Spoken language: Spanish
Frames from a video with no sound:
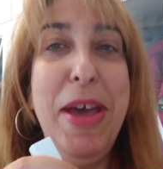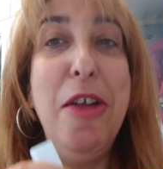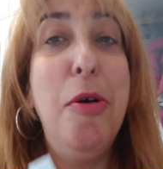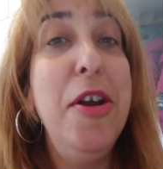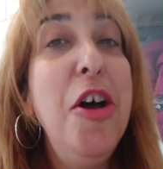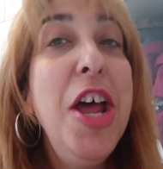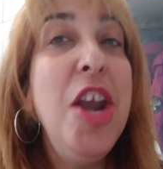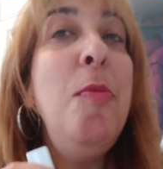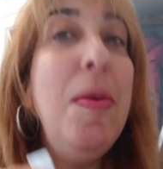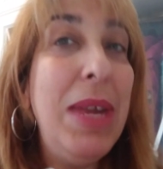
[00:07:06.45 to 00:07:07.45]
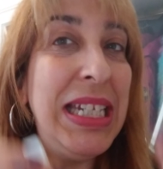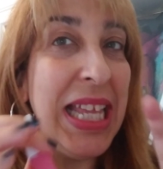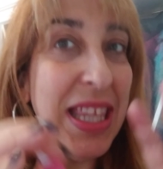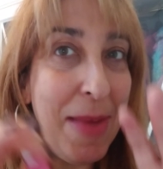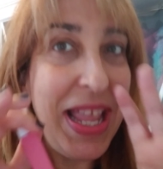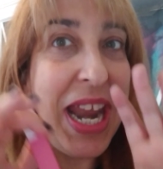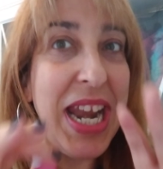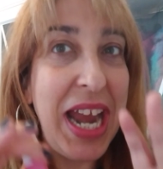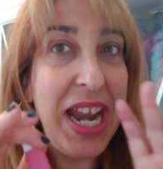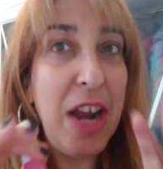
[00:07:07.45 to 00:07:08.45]
pero bueno, no me presente mañana
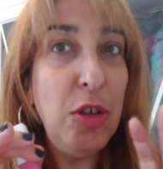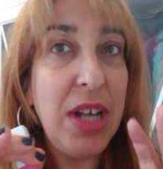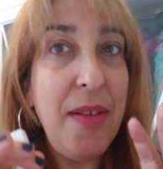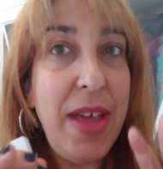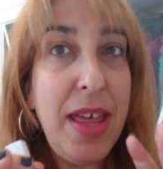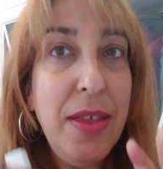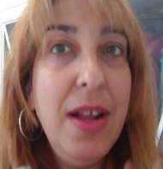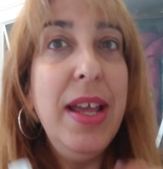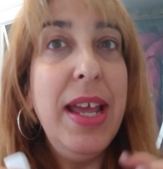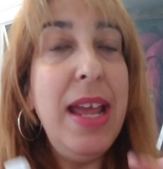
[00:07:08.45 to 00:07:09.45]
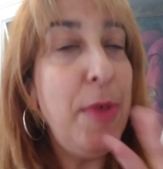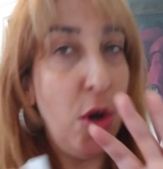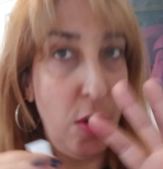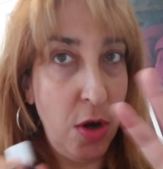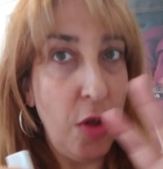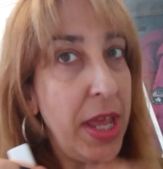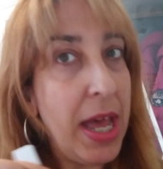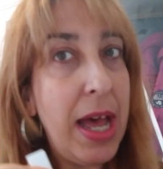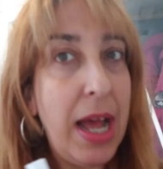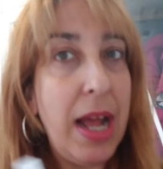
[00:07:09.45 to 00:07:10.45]
en Arenal otra vez, ¿eh? pero no,
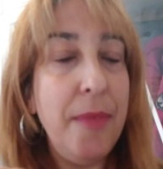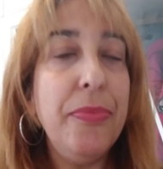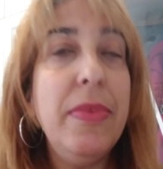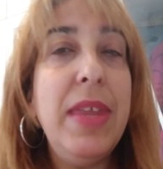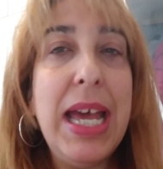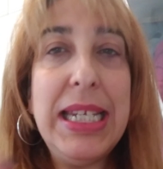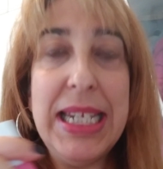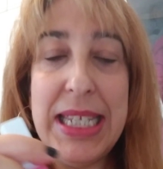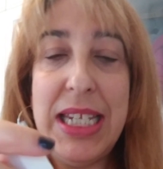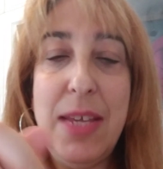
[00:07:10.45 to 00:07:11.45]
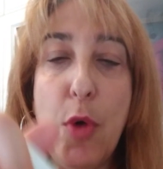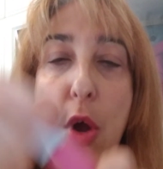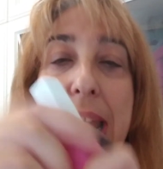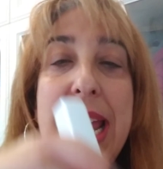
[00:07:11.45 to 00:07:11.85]
ya, ya es excesivo.